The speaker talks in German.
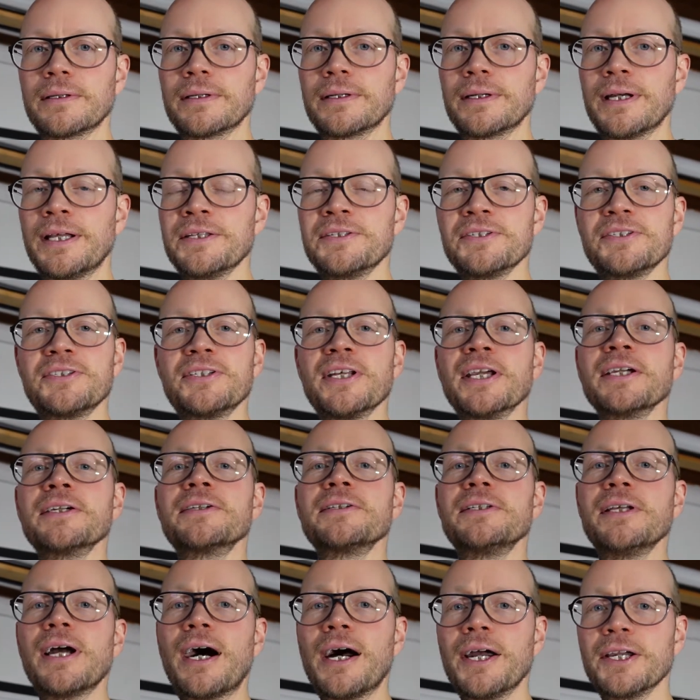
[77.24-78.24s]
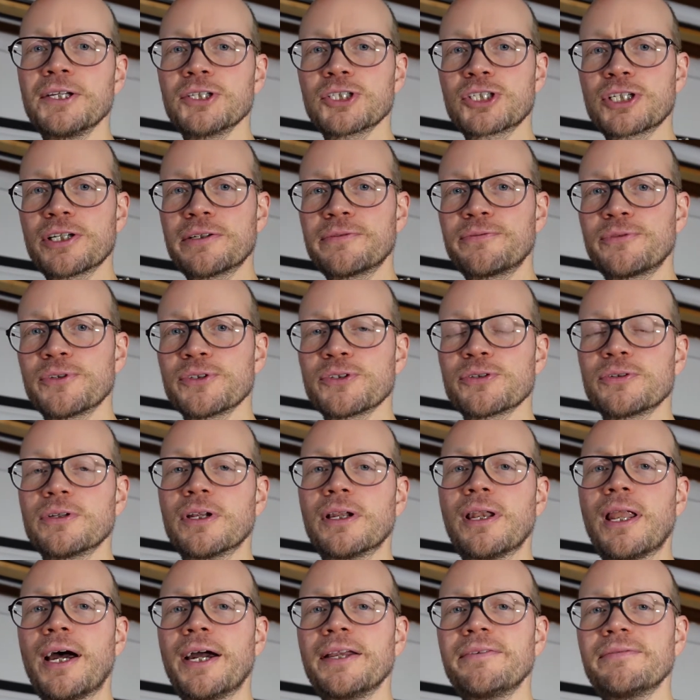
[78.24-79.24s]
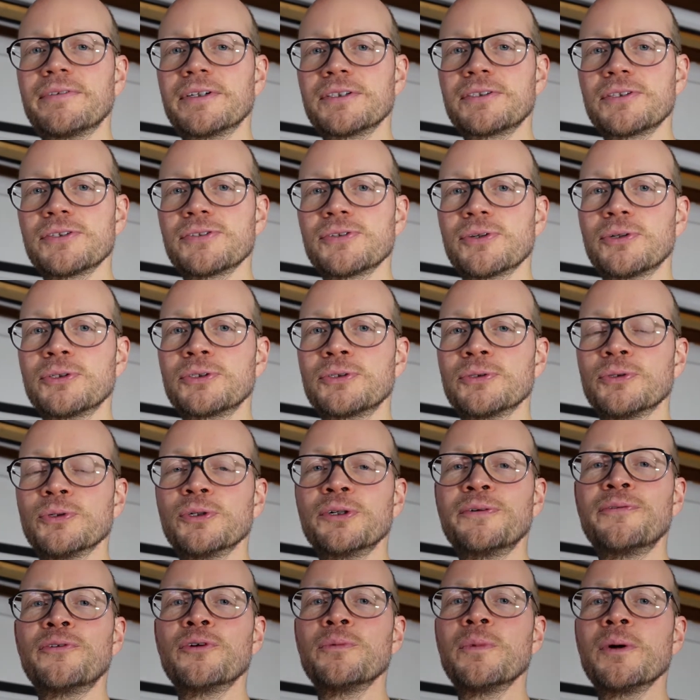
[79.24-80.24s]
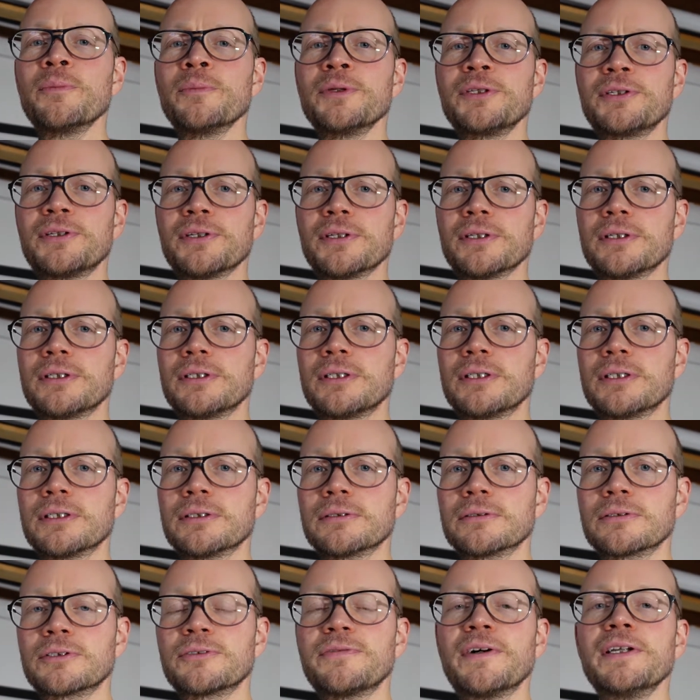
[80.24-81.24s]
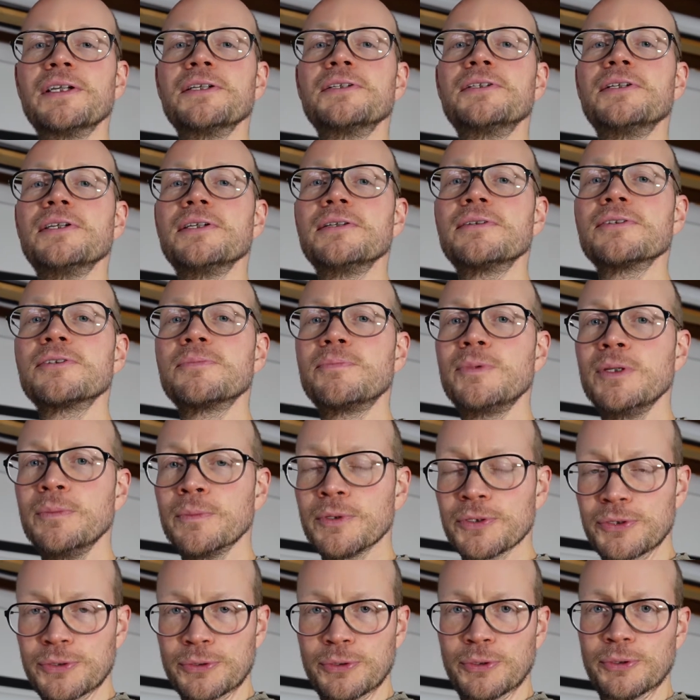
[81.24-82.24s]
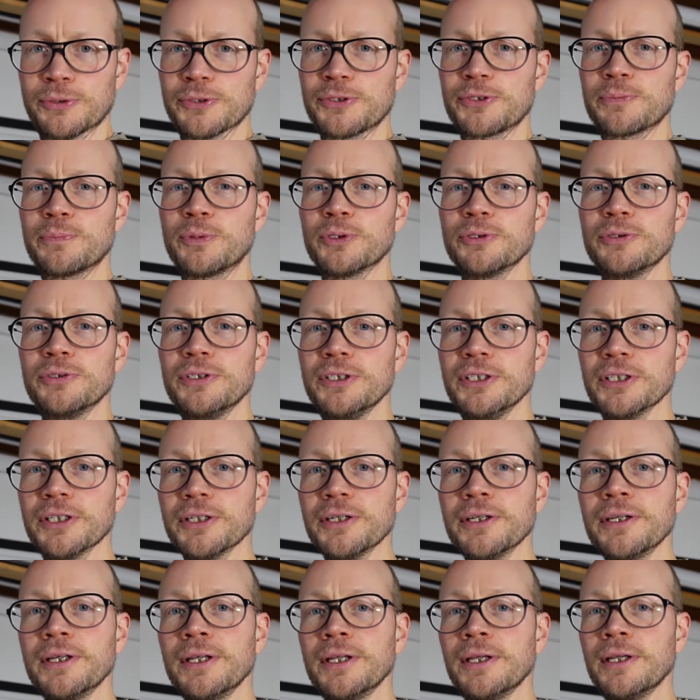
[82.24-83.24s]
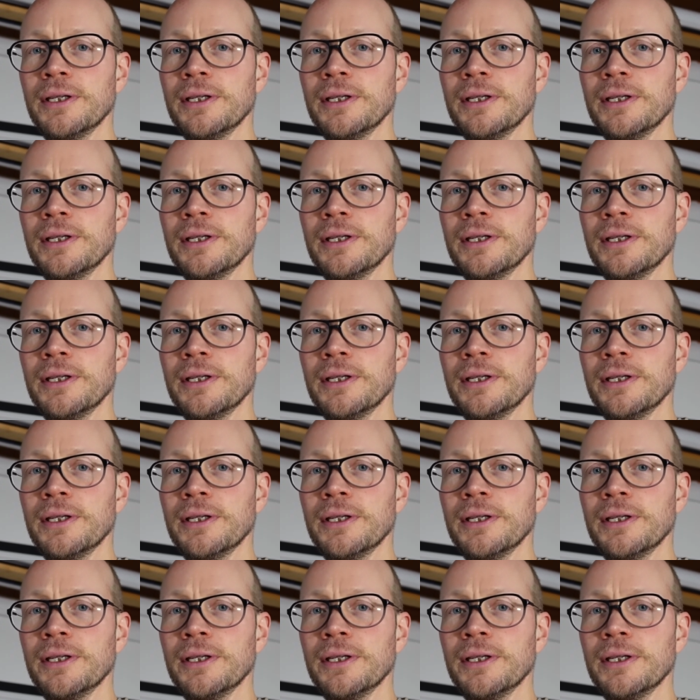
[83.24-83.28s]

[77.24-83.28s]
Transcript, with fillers: Also ich denke, die Eigenschaft von so einer Leinwand, die sollte irgendwo immer mit der Qualität des Beamers korrespondieren.